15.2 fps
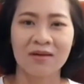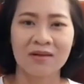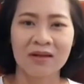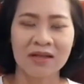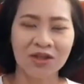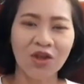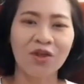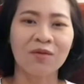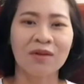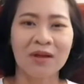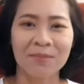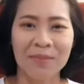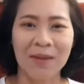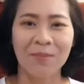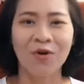ขั้นตอน
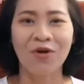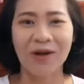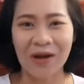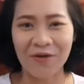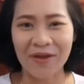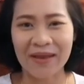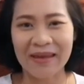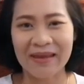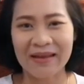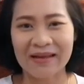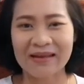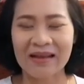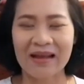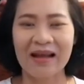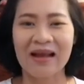ลำดับของเราเอง
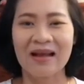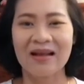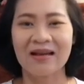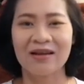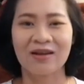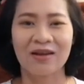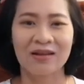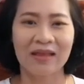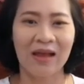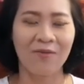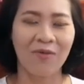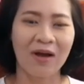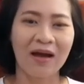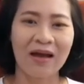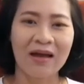นะคะถาม
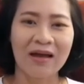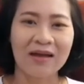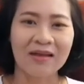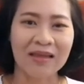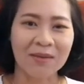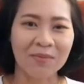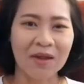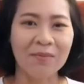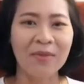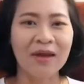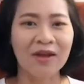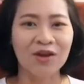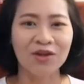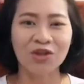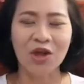ว่าทำได้ไหม
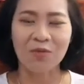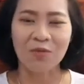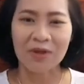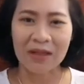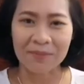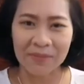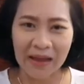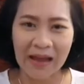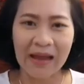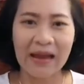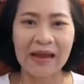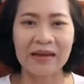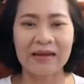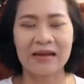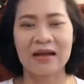ก็ตอบว่าทำได้
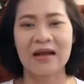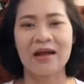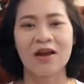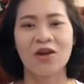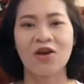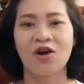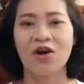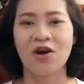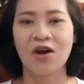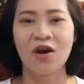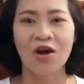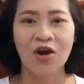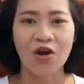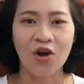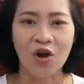นะคะ แล้วก็
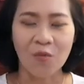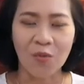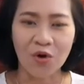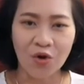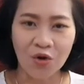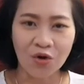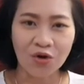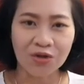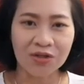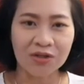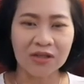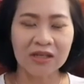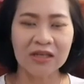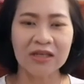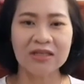ของมงคล
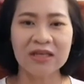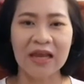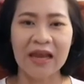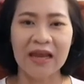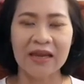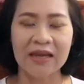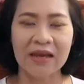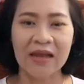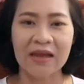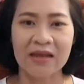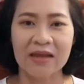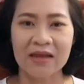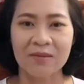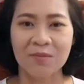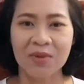ที่ใช้ใน
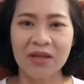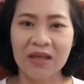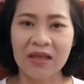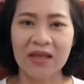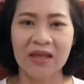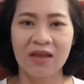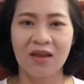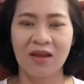พิธี